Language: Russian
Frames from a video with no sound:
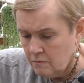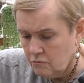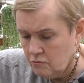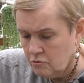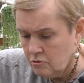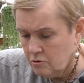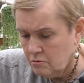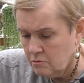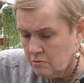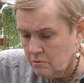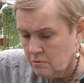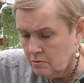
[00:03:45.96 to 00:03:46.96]
вот,
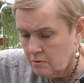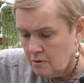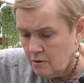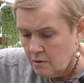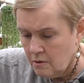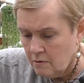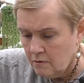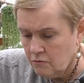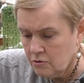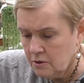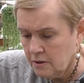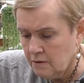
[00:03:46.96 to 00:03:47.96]

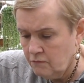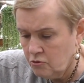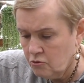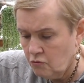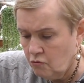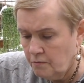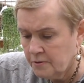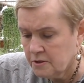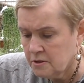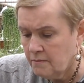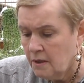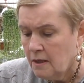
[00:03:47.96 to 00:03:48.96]
вот таким вот
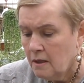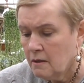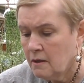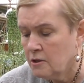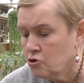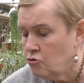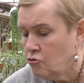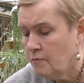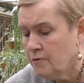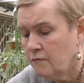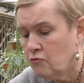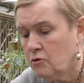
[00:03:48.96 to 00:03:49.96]
образом горшок у
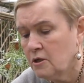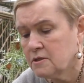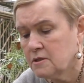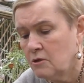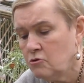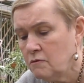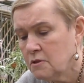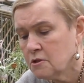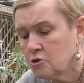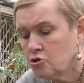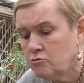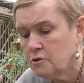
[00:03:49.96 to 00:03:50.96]
меня в руках
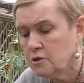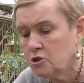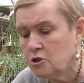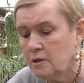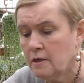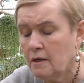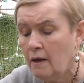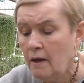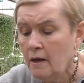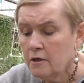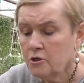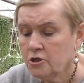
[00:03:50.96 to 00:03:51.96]
становится чуть тяжелее.
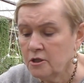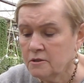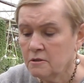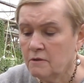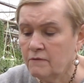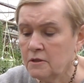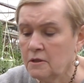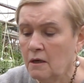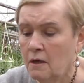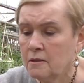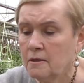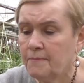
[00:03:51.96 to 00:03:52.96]
И сейчас эта
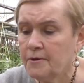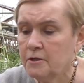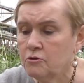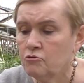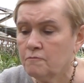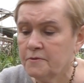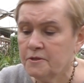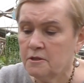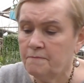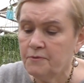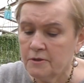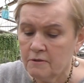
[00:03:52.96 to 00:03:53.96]
вода, она пройдет
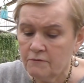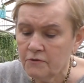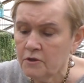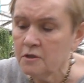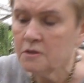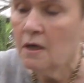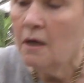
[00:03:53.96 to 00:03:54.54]
постепенно вниз,